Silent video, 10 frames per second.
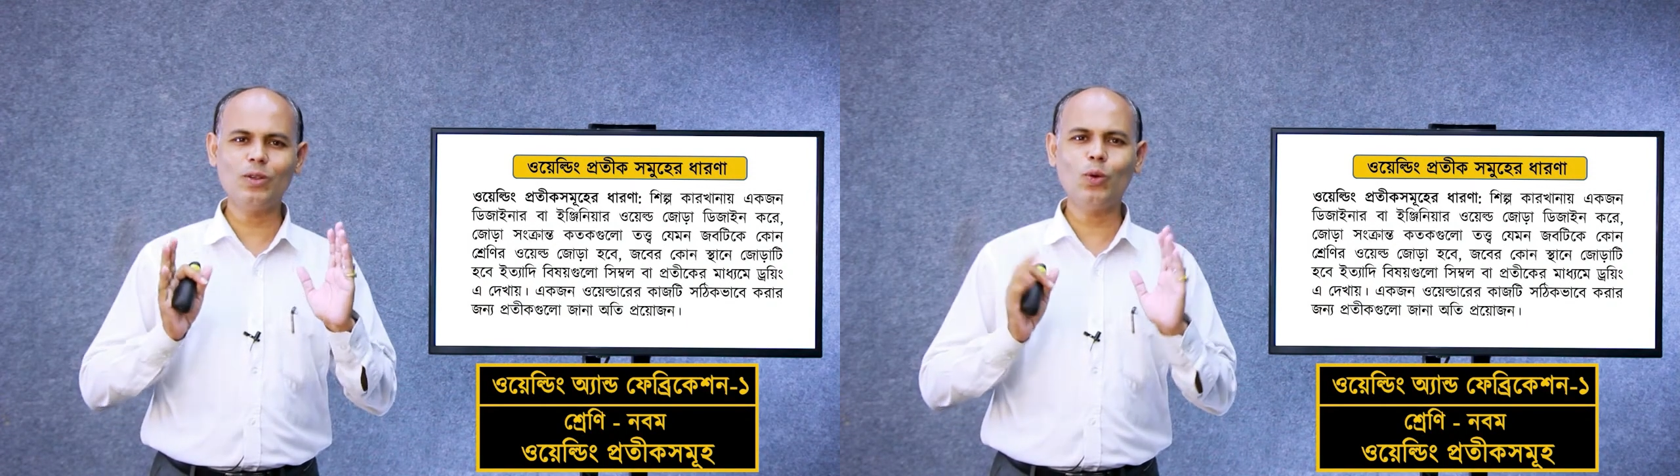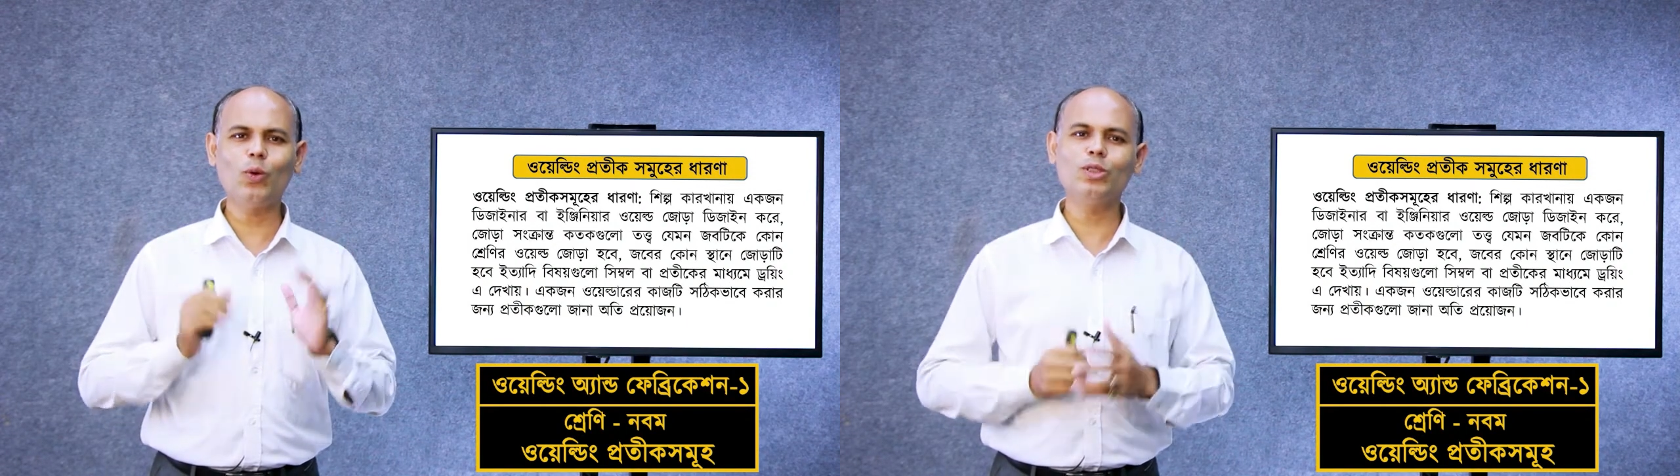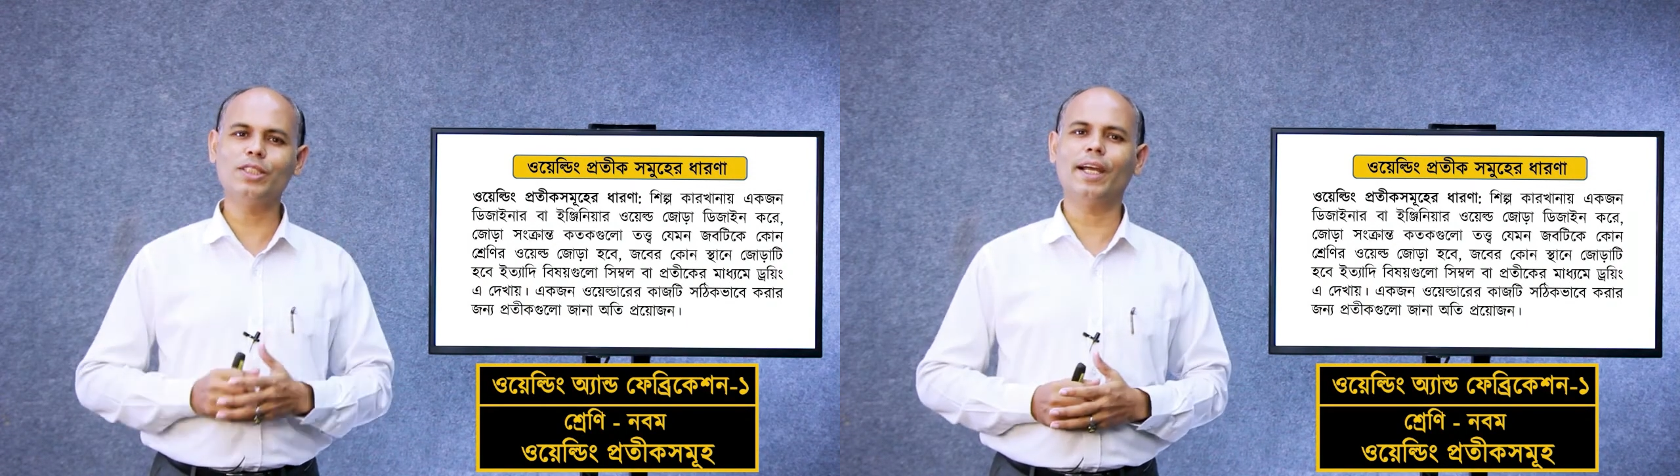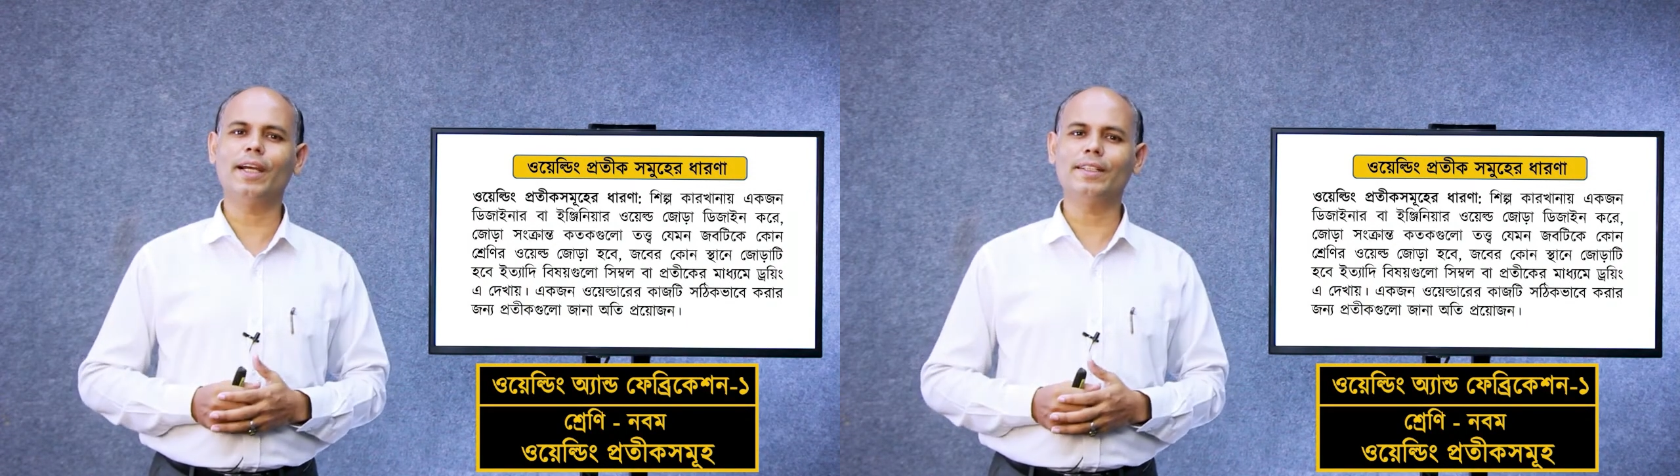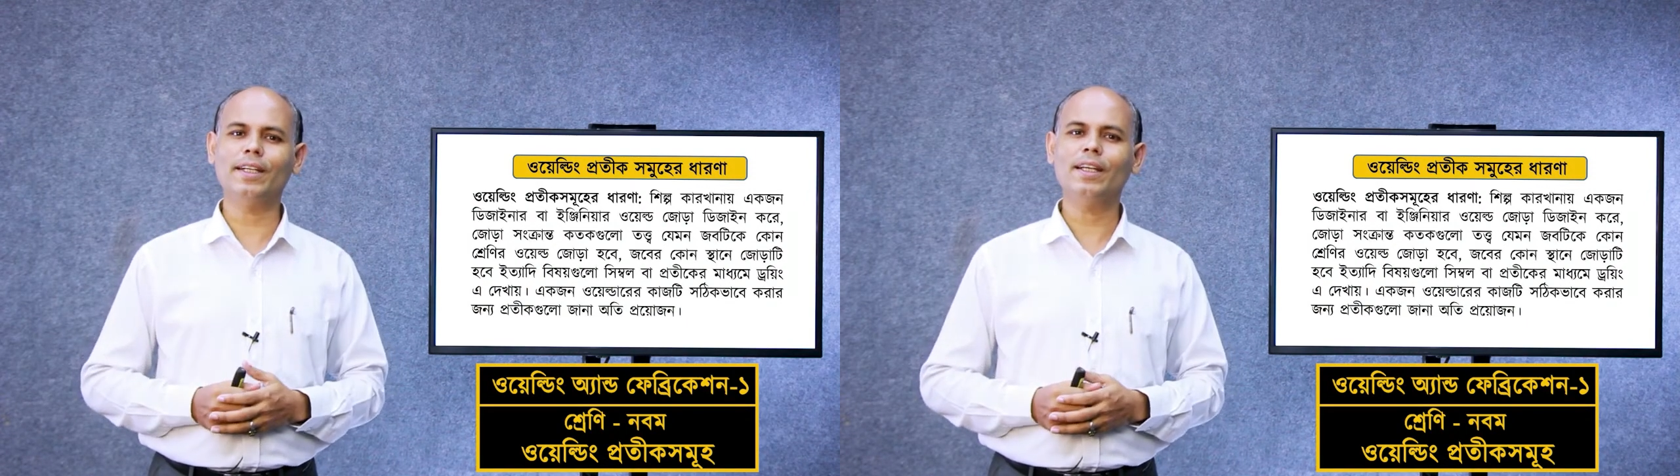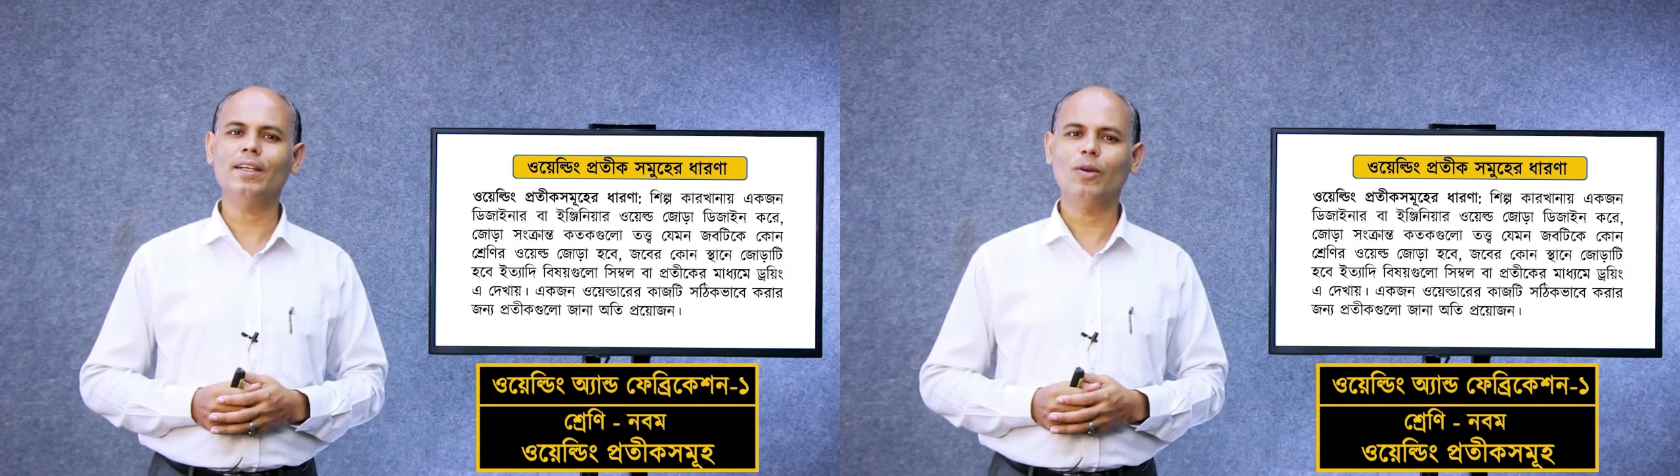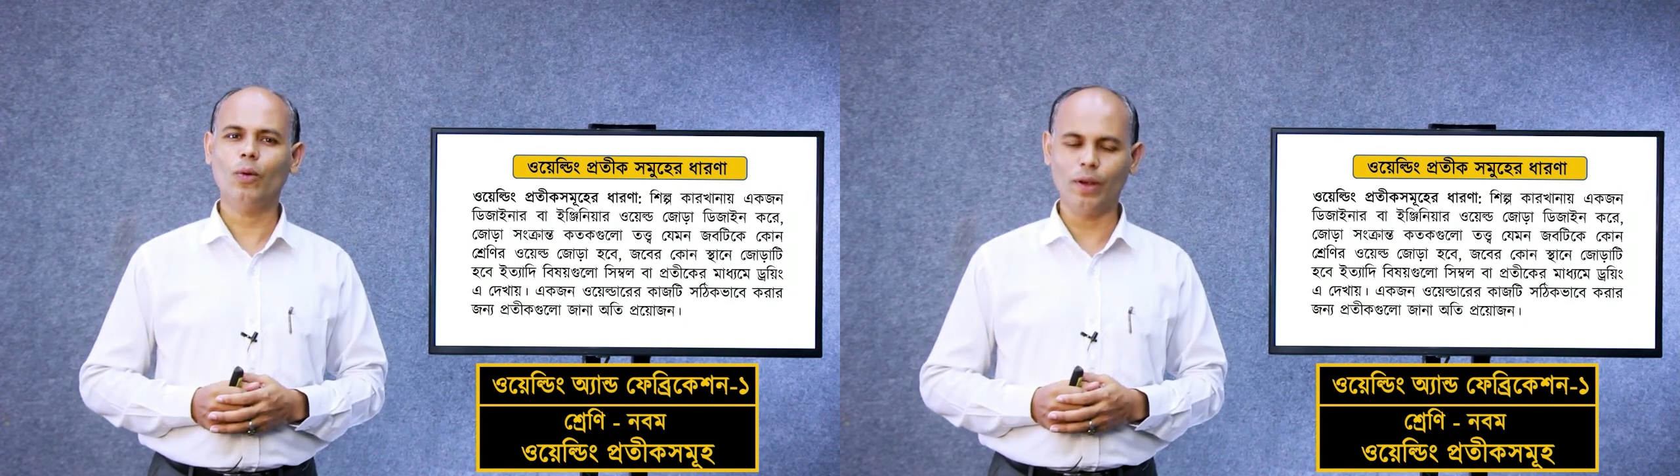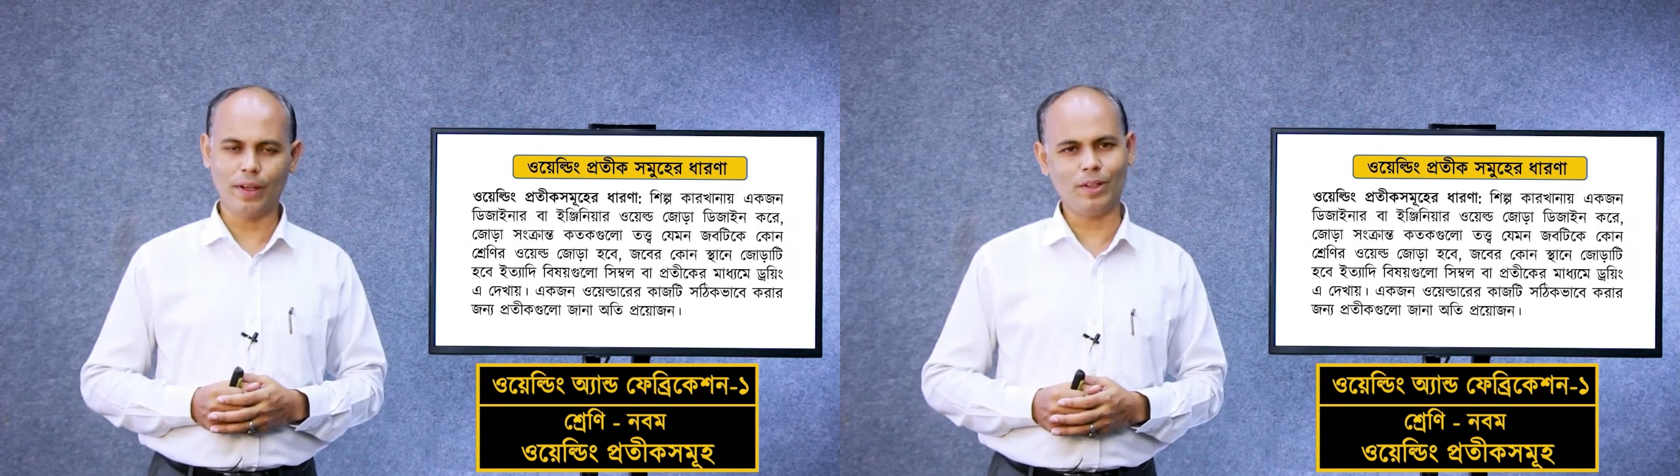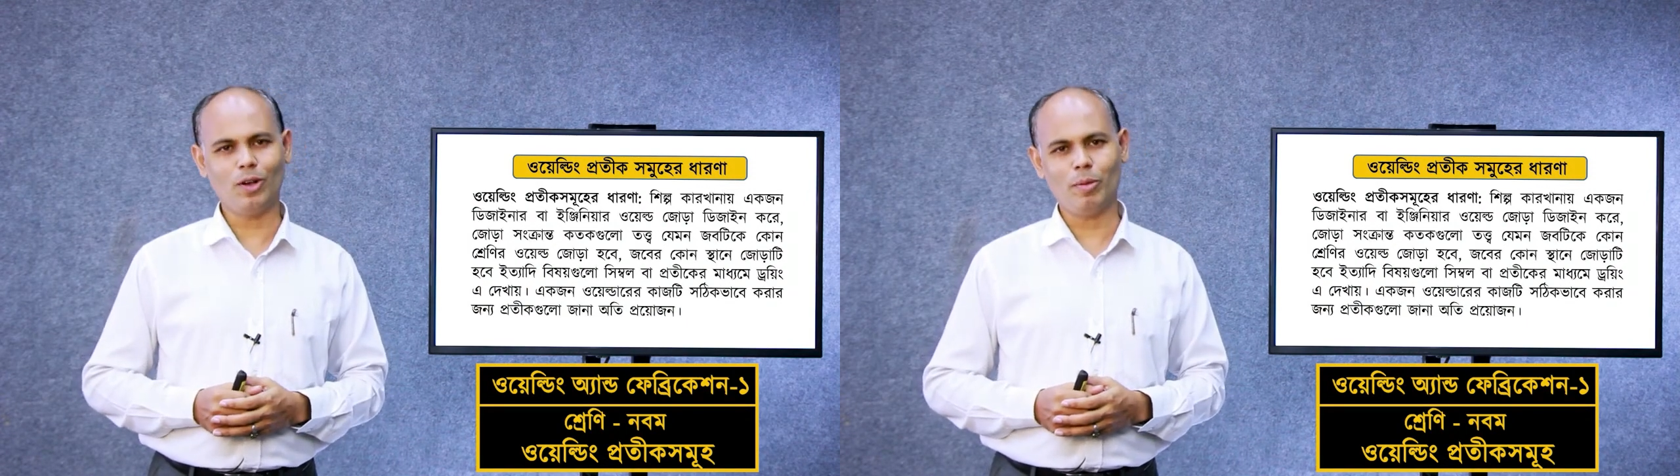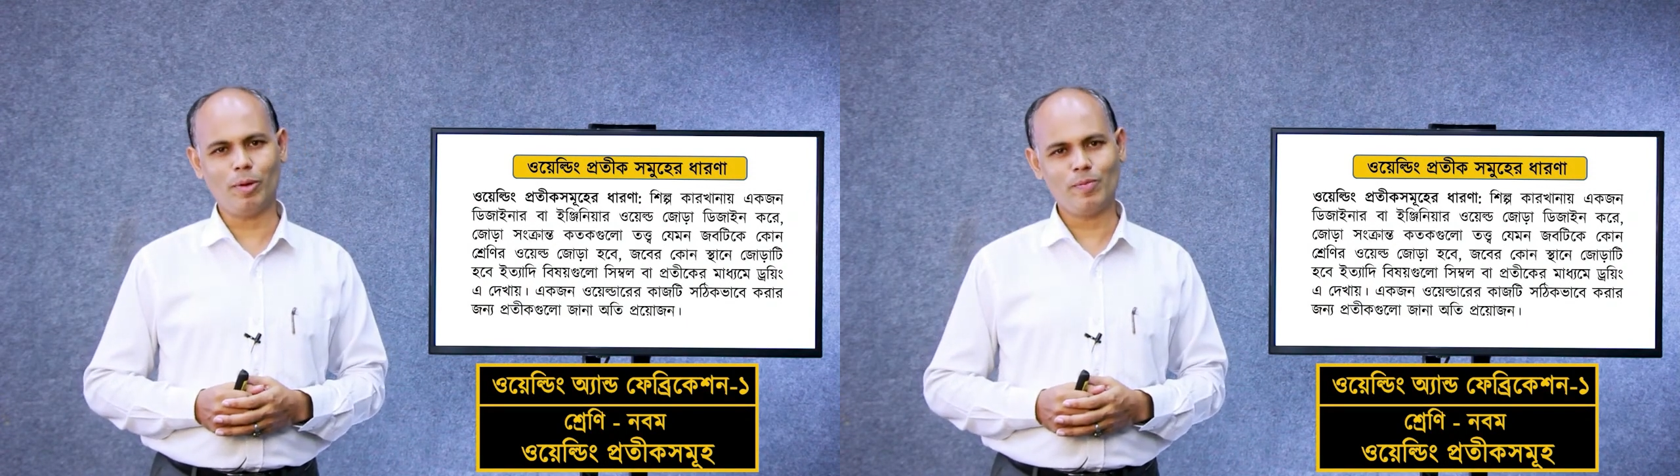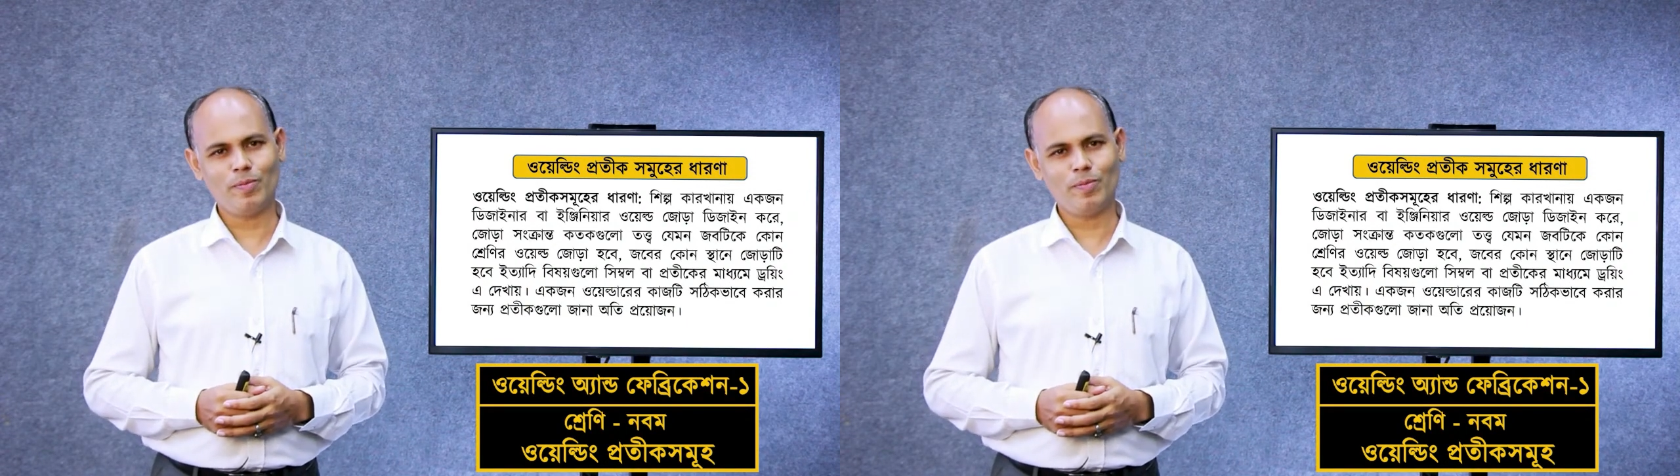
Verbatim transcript: কোন জায়গাটায় ওয়েল্ডিং হবে